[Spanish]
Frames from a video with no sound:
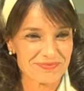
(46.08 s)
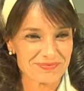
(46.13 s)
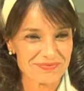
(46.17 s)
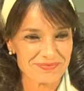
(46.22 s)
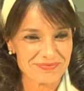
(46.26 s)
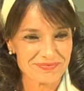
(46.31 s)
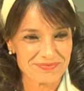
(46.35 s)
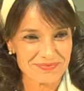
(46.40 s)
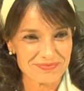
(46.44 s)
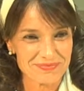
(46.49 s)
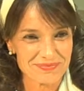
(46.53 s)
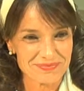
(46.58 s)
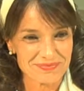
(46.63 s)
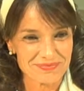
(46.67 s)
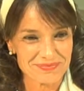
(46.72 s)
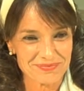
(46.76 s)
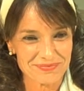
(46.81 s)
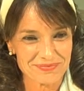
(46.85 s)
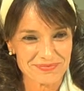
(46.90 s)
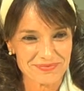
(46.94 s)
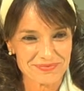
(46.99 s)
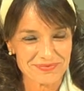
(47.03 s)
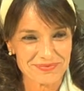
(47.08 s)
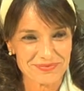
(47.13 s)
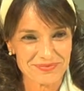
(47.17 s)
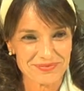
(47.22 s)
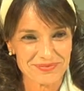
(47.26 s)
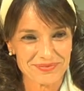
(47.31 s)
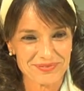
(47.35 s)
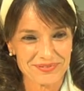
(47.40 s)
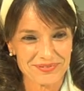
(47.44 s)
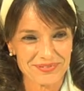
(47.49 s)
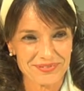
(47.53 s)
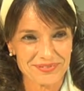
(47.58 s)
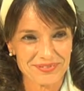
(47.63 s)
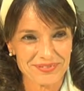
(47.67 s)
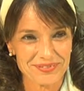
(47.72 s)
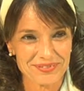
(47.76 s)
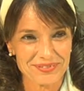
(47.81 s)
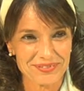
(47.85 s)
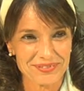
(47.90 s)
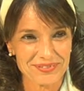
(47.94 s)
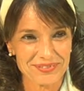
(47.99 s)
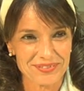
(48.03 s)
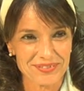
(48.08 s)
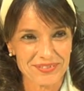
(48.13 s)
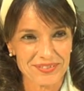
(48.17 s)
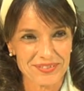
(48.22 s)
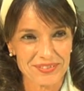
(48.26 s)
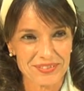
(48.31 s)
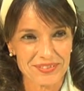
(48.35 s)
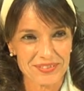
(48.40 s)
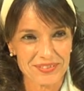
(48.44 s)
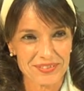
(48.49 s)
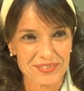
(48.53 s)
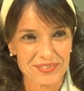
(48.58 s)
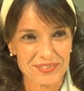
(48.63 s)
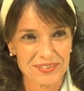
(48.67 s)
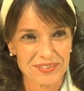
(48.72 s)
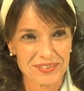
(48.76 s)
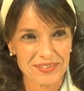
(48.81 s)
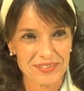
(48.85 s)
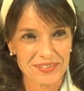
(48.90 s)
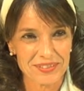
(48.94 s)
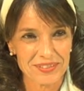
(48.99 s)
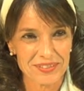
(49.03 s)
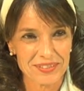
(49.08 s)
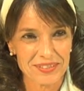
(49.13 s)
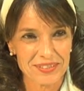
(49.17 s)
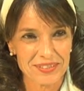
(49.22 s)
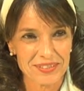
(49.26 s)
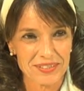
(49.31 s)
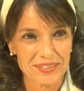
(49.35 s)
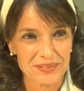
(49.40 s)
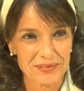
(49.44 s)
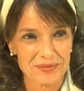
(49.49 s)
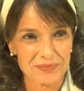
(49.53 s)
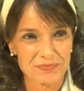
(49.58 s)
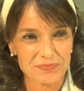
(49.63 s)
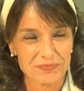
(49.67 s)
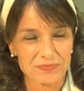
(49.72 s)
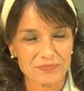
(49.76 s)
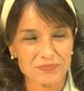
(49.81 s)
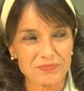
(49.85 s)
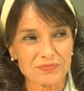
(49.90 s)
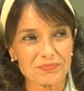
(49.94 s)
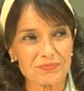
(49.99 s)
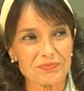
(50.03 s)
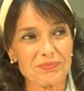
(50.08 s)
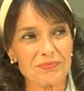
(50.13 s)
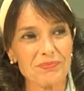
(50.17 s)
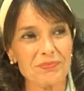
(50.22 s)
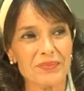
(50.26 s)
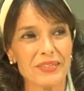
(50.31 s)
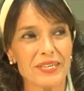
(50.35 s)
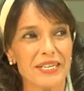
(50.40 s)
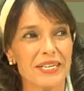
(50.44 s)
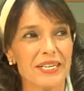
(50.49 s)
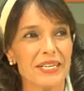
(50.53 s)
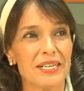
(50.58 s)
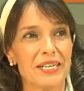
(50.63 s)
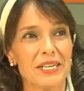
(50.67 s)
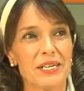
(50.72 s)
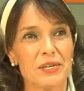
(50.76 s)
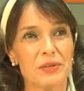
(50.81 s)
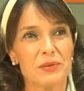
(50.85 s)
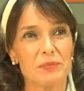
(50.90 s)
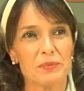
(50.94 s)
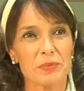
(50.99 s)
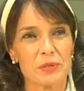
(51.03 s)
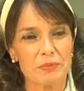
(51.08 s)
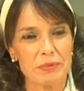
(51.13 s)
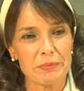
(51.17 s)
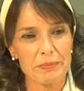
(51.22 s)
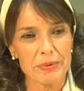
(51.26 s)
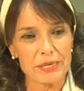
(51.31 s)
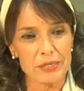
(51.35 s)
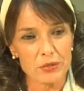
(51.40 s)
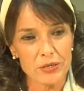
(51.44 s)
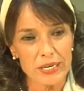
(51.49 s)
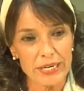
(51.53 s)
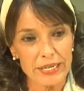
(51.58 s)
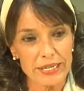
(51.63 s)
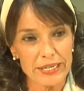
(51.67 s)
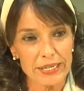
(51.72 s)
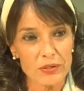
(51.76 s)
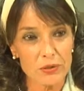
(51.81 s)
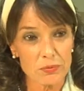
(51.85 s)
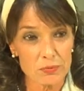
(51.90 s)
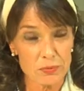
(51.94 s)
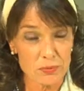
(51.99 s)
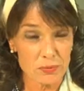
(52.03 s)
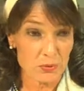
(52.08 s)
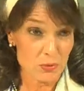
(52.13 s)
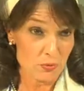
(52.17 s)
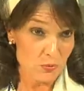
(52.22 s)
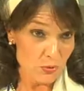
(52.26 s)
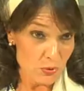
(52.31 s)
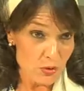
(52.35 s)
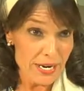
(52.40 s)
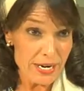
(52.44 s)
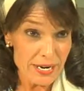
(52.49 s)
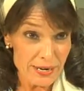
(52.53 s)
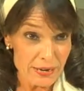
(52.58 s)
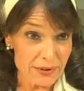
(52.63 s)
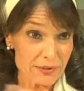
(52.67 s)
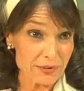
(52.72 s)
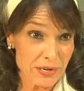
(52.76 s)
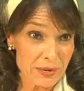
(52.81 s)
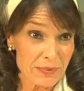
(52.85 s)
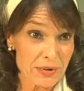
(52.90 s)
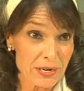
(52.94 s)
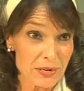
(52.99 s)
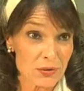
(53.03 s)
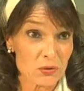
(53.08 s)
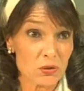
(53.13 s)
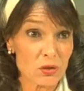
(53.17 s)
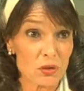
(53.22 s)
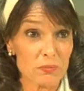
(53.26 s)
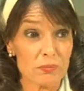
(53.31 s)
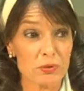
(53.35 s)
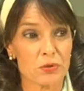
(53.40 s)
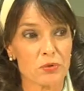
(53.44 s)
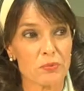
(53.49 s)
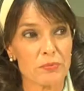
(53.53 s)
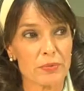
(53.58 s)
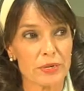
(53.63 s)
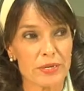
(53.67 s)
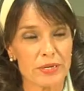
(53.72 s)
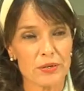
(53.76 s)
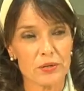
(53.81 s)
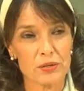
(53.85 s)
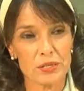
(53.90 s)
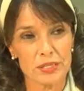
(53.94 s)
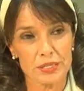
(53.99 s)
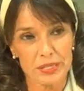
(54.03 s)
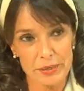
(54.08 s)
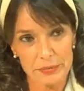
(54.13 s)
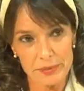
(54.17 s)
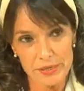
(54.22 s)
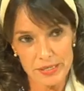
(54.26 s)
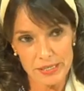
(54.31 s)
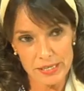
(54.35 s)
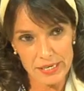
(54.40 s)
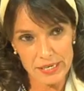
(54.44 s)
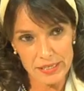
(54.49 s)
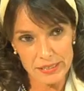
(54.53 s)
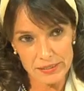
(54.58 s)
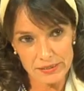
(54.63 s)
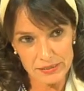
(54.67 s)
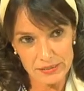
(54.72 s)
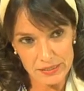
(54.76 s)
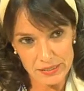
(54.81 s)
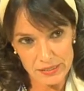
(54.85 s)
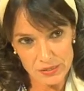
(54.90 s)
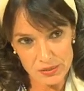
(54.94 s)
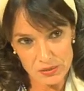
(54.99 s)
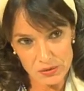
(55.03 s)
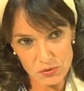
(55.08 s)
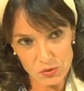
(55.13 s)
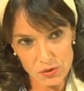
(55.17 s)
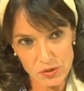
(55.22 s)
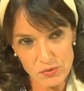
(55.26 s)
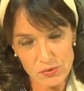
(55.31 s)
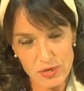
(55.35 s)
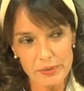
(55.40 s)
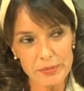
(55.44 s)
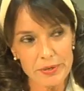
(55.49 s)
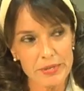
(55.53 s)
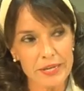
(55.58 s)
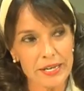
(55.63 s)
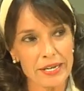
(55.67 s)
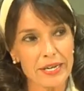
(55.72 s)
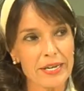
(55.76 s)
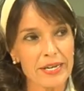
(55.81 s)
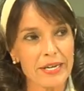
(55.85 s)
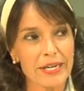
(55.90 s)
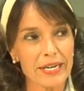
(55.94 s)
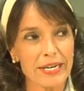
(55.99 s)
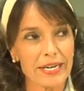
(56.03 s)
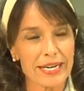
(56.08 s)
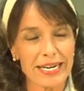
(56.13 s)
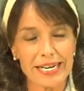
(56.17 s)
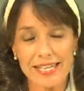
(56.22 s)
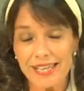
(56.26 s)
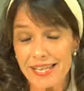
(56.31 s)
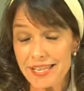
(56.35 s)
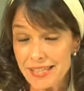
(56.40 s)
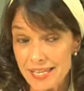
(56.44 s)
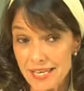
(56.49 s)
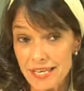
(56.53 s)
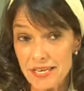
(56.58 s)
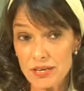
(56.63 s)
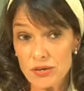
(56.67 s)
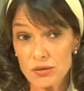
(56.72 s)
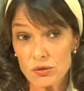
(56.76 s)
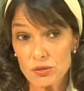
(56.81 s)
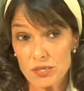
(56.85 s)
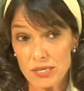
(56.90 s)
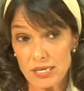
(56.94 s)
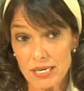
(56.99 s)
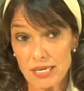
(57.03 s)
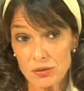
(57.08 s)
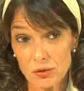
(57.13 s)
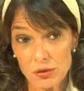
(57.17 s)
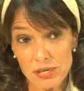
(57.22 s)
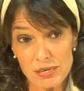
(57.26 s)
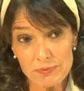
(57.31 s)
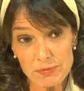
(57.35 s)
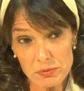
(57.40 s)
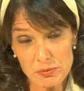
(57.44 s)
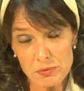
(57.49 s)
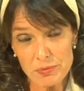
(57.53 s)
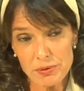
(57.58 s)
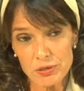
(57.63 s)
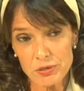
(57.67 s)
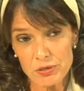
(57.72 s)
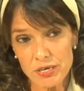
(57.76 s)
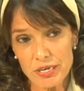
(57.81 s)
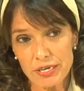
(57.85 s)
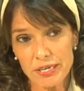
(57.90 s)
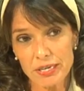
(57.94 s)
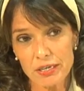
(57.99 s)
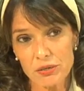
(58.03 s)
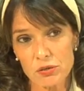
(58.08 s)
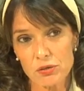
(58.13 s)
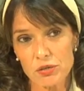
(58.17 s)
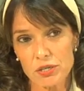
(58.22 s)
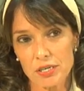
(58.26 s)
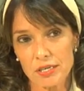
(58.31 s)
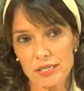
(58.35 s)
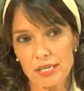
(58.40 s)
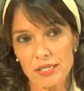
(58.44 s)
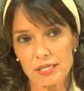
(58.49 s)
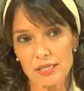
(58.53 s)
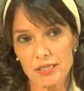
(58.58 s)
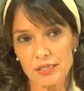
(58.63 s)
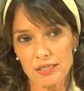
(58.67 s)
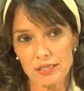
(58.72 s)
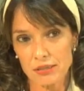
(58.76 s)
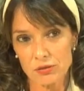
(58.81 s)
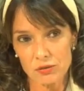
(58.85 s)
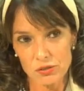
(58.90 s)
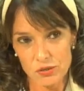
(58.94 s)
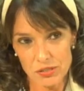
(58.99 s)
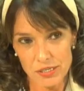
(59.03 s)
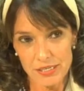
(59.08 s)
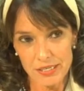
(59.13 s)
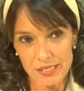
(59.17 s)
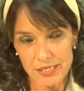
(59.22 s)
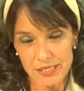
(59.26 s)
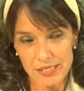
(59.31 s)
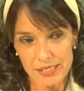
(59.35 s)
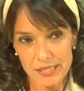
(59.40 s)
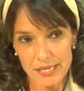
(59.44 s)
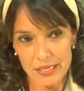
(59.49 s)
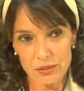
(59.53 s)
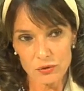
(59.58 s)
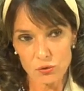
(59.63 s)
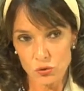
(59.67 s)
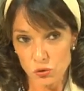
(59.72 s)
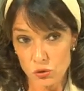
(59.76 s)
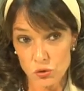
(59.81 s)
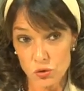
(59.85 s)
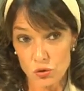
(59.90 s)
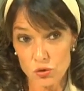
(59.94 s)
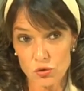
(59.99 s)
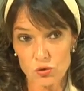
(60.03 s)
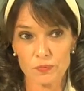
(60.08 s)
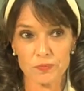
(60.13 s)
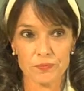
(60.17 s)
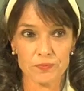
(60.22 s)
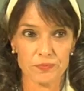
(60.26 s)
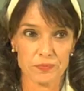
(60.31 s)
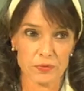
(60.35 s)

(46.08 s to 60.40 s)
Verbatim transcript: Eh, ¿Cómo es su personaje en Pues mi personaje, como, ya te habrán contado mis compañeros, atraviesan es toda una vida. En realidad ellos son el mismo personaje en los tres, en los tres actos, yo no.